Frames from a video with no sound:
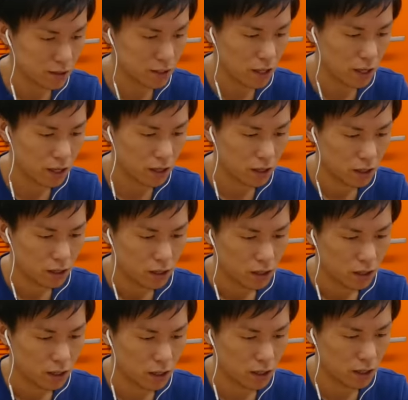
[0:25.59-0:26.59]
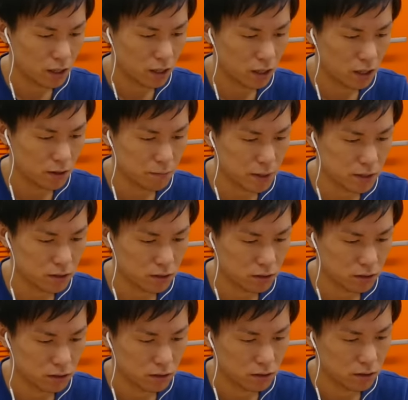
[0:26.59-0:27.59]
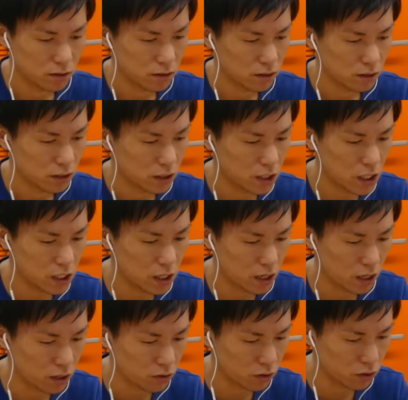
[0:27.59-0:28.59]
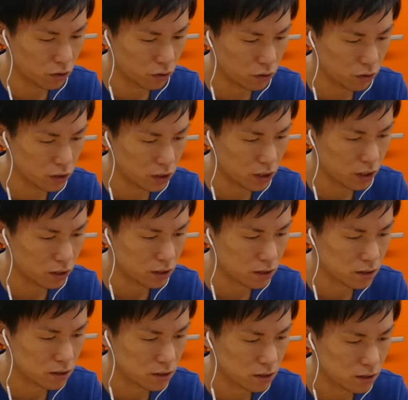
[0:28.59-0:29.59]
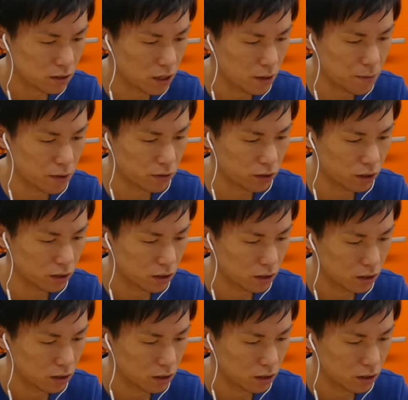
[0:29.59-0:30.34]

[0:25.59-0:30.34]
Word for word: すね、えー、まず DK これ呪い系ですレベル2